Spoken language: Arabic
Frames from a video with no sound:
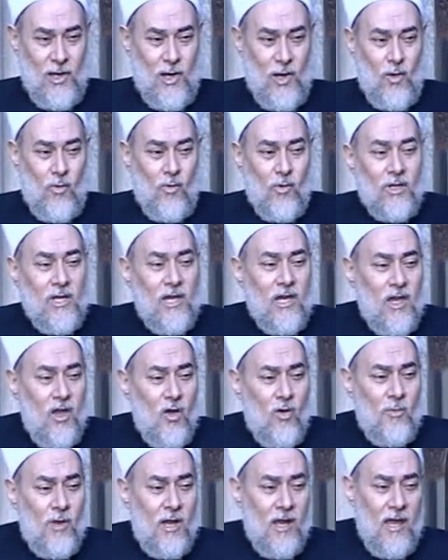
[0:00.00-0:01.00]
وتيجي
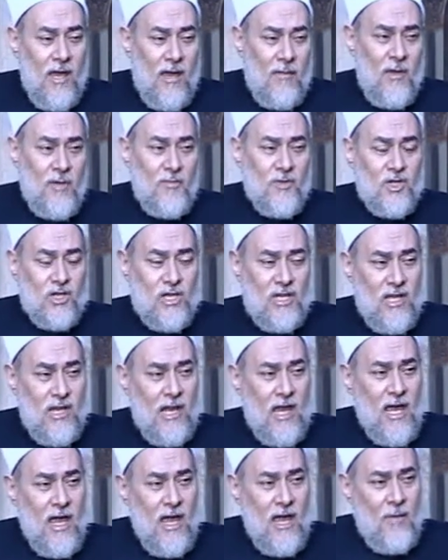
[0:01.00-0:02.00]
يوم القيامه مش
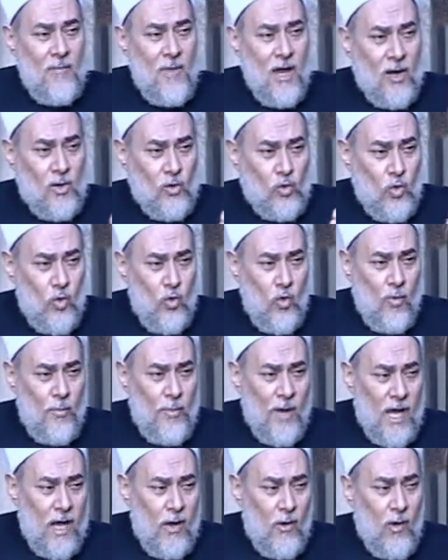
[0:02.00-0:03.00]
تلاقيها
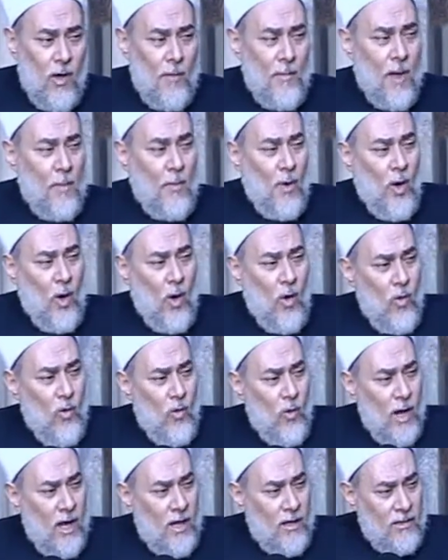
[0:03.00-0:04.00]
مكتوبه
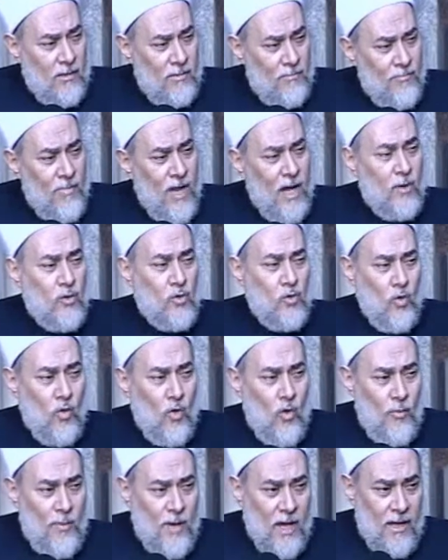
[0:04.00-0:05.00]
وممحوه
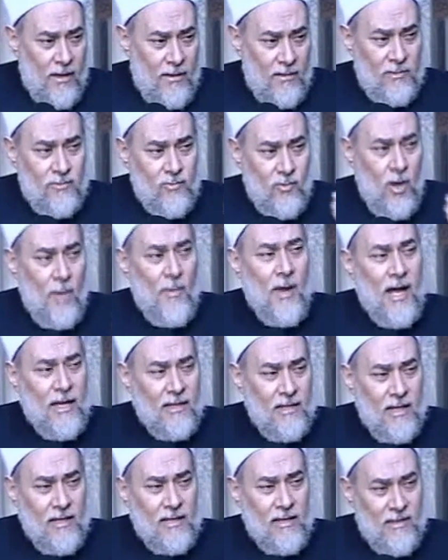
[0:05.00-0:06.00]
مكتوبه
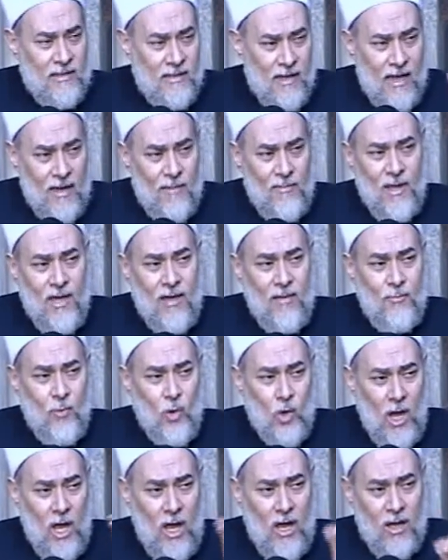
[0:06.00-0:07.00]
وبعد الكتابه
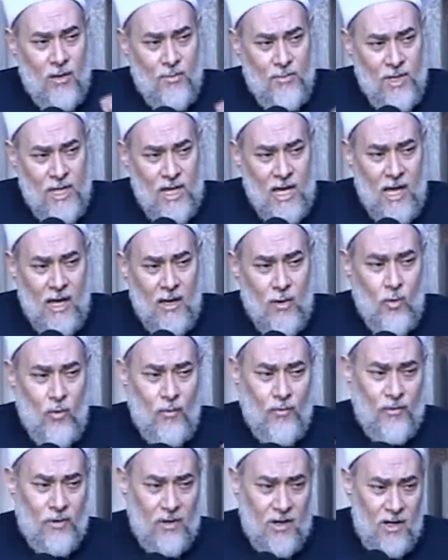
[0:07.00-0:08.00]
ملحق بيها
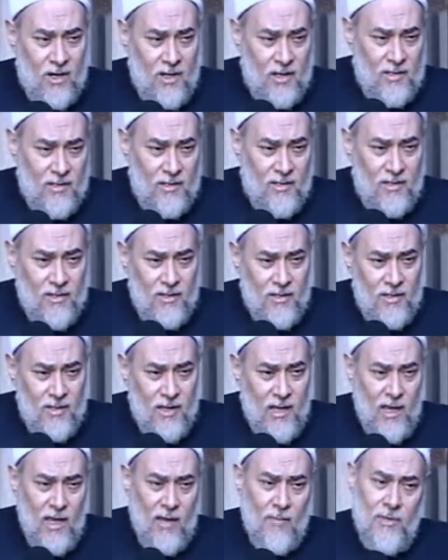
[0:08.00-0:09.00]
الغفران
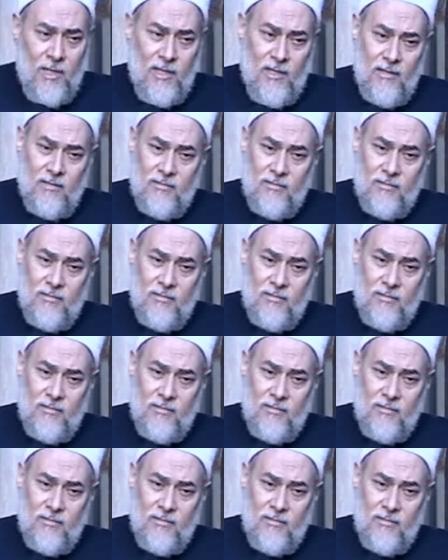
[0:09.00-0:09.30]
ابدا